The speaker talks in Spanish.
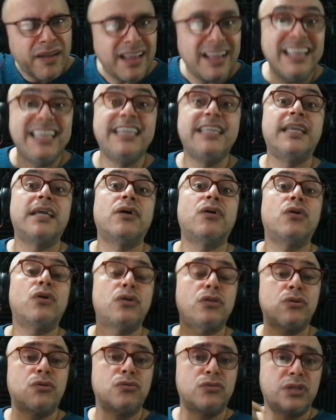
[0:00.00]
Y llegó
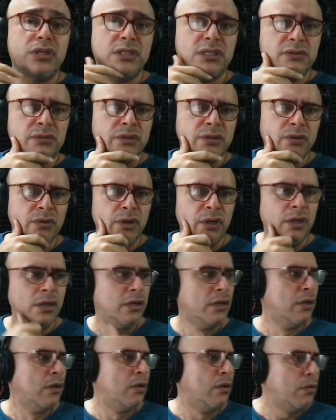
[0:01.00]
otro, un tercero, y dijo,
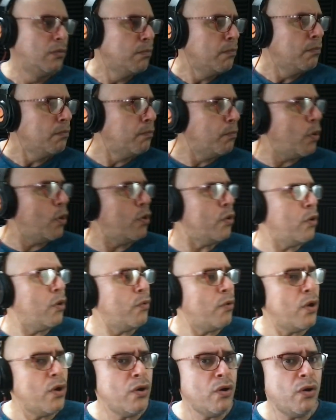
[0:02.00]
bongo,
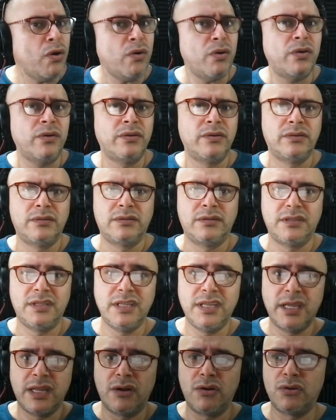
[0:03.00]
bongo.
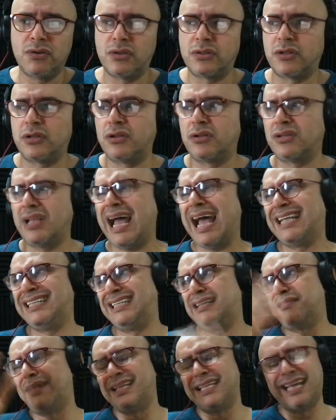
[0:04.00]
Y dijeron los otros dos, ah,
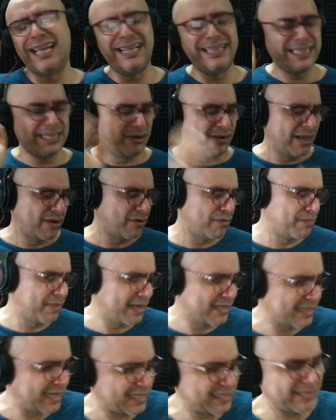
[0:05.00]
este man ya se tiró la
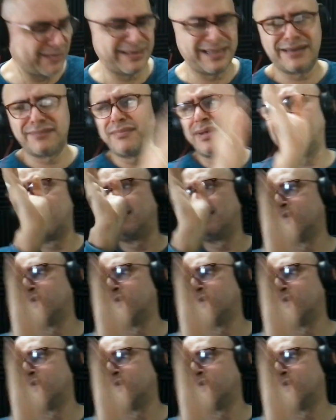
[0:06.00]
conversación, hermano.